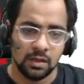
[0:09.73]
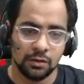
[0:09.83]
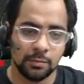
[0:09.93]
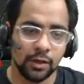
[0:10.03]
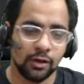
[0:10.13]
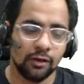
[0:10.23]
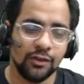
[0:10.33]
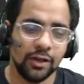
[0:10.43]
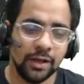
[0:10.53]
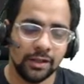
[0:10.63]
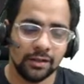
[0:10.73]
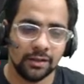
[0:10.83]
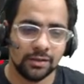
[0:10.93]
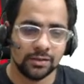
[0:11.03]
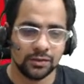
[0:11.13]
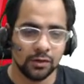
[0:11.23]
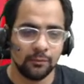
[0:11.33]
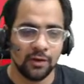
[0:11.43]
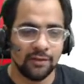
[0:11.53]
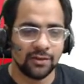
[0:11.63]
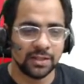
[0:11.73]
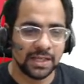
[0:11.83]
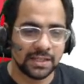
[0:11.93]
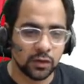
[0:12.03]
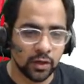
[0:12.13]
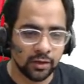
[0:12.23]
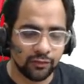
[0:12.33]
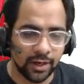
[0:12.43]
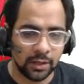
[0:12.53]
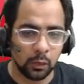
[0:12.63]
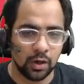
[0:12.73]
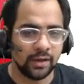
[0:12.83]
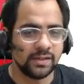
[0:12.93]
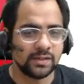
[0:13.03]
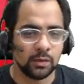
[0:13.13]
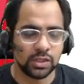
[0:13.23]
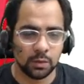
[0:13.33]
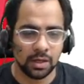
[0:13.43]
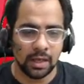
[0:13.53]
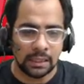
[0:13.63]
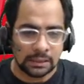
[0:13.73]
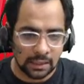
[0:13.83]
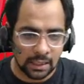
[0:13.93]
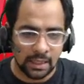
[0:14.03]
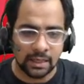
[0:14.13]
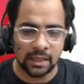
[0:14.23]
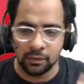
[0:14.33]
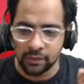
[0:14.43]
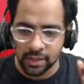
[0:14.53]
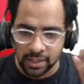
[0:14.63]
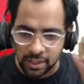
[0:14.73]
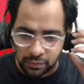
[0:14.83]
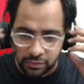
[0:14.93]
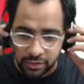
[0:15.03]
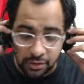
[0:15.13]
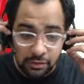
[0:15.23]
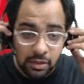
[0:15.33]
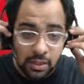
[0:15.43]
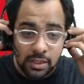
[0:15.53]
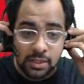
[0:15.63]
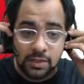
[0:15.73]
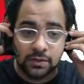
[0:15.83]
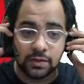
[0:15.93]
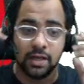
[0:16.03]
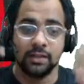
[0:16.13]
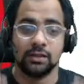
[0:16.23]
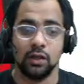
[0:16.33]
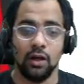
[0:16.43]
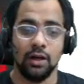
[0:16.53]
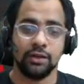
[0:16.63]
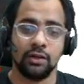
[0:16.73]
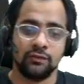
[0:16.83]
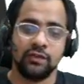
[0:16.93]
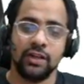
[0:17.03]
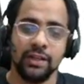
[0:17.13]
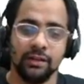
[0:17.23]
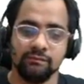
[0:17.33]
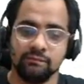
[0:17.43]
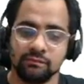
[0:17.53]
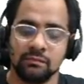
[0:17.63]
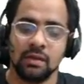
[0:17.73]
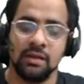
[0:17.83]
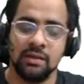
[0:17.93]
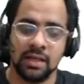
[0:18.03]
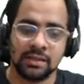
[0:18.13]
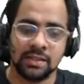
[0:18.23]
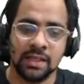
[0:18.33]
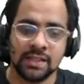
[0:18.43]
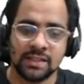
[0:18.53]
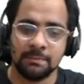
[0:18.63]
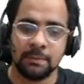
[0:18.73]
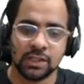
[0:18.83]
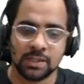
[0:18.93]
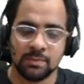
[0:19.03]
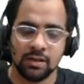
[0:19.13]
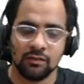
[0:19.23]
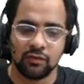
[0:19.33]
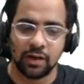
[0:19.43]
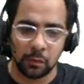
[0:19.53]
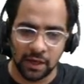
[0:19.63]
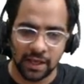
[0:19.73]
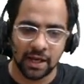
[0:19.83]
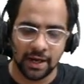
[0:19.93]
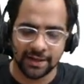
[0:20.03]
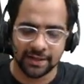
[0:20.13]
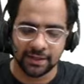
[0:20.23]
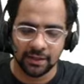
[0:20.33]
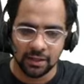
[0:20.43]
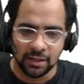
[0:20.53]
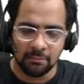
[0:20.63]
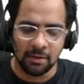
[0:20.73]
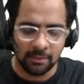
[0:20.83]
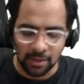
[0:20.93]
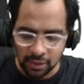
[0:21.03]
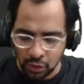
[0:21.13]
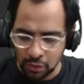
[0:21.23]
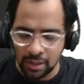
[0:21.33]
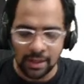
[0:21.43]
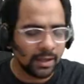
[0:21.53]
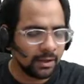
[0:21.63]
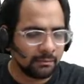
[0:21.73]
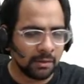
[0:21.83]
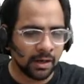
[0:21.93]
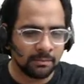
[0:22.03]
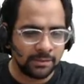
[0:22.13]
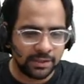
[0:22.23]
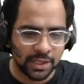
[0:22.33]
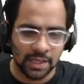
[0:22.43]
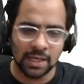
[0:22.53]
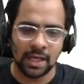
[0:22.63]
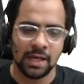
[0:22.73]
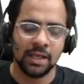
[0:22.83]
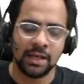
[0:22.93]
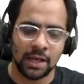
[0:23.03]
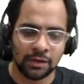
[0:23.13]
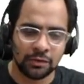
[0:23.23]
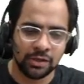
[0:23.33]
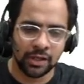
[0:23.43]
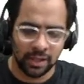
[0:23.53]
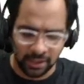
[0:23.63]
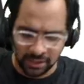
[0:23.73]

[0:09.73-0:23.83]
గుడ్ మార్నింగ్ ఆల్ ఆఫ్ యూ అండి సో హోప్ఫుల్లీ ఎవ్రీథింగ్ ఈస్ గోయింగ్ ఫైన్ వాయిస్ విజువల్ అంతా క్లియర్గానే ఉందని నేను అనుకుంటున్నాను సో యా థాట్ ఆఫ్ ద డే నథింగ్ ఈజ్ ఇంపాసిబుల్ ఫర్ ఎ విల్లింగ్ హార్ట్ మనం అనుకోవాలి మనం చెయ్యాలి అని అనుకుంటే